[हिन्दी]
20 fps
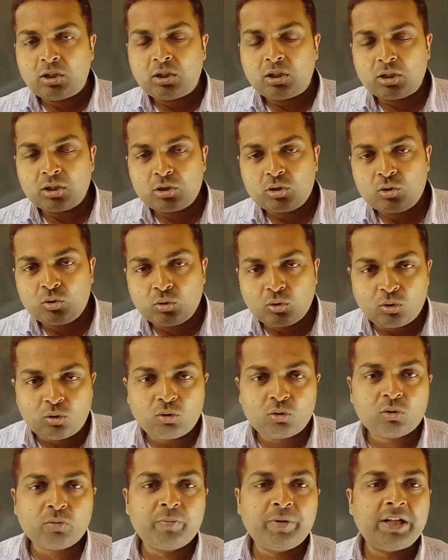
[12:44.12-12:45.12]
और जो
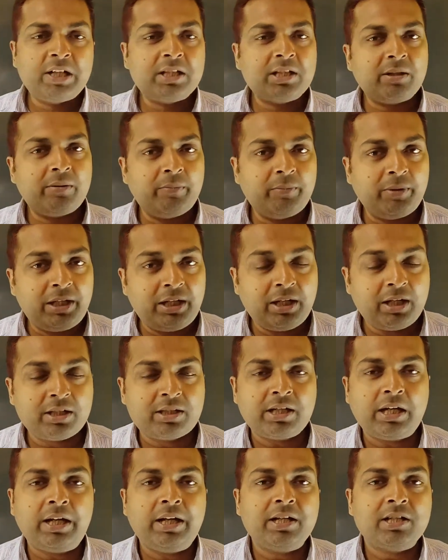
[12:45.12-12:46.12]
लोग मेरे से मिलना
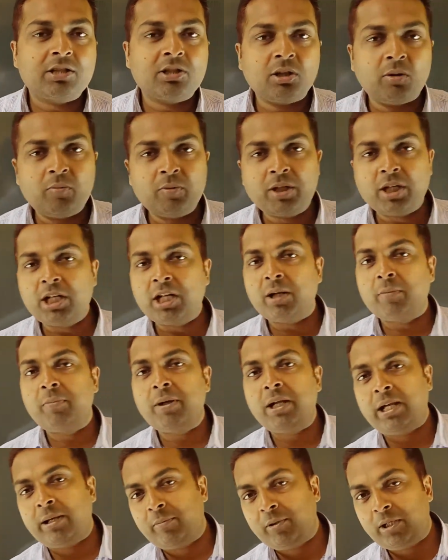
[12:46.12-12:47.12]
चाहे सब के लिए
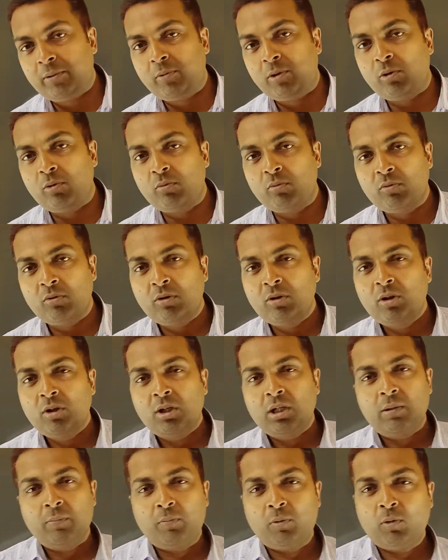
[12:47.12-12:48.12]
मैं अवेलेबल हूँ
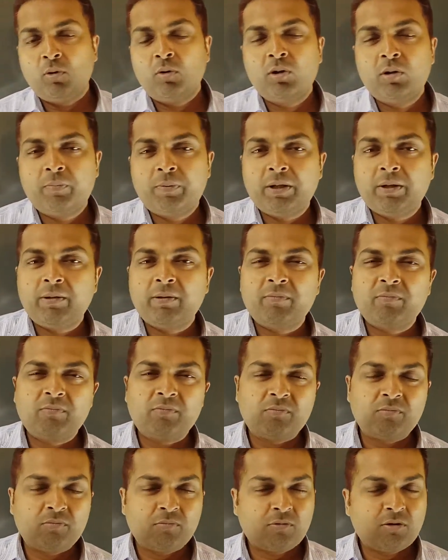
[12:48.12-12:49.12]
फ़ोन पे
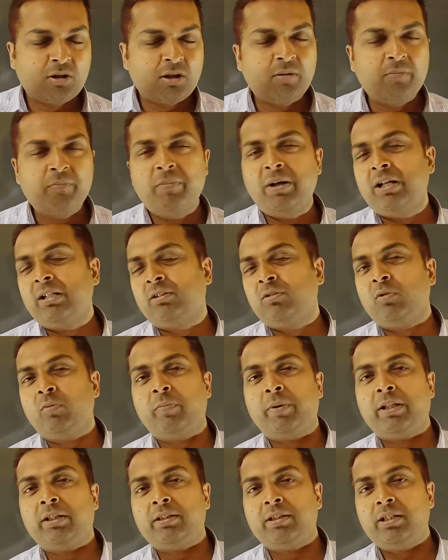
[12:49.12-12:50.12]
कम बात हो
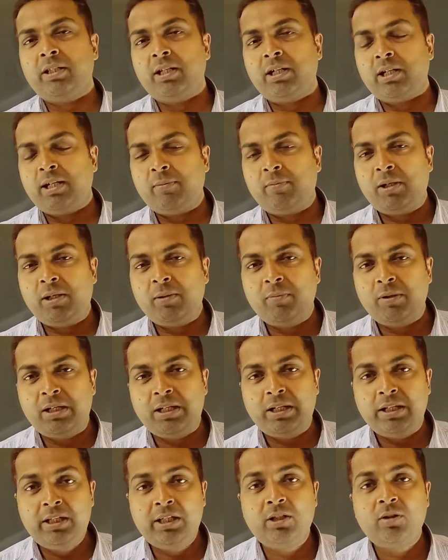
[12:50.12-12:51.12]
पाती है अवेलेबल
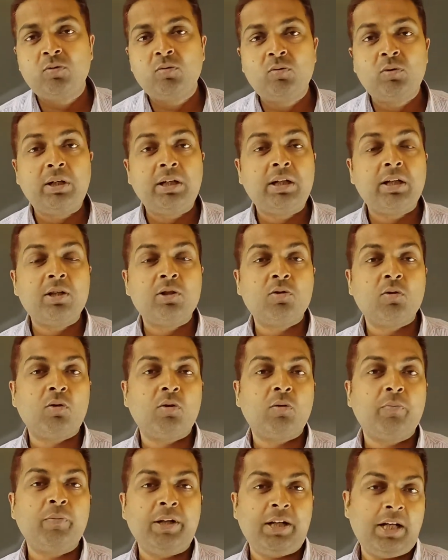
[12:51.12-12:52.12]
नहीं हूँ लेकिन जो
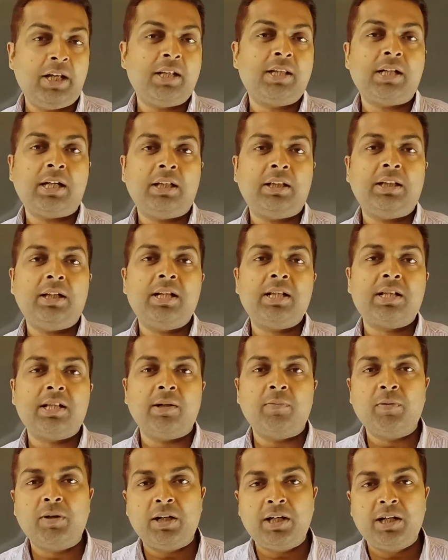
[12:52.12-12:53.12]
लोग मिलना चाहते हैं
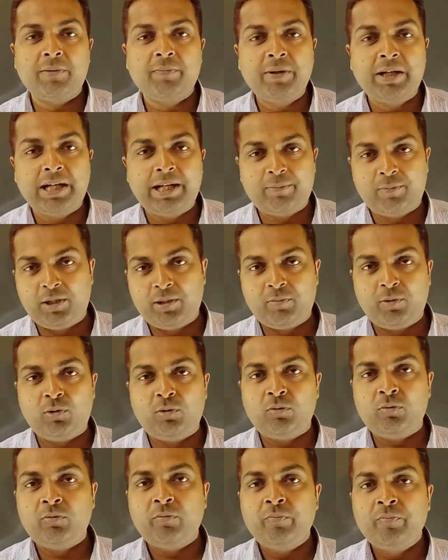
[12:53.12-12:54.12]
सब के लिए मैं अवेलेबल
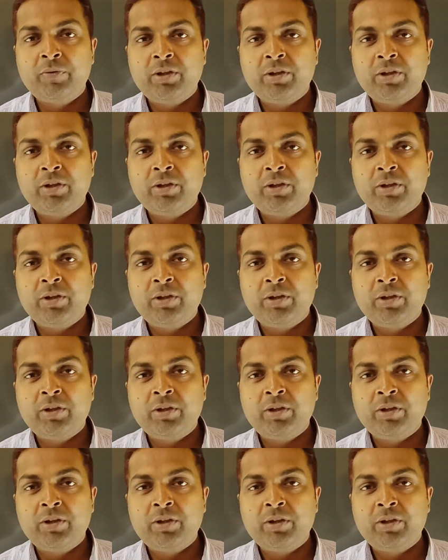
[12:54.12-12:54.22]
हूँ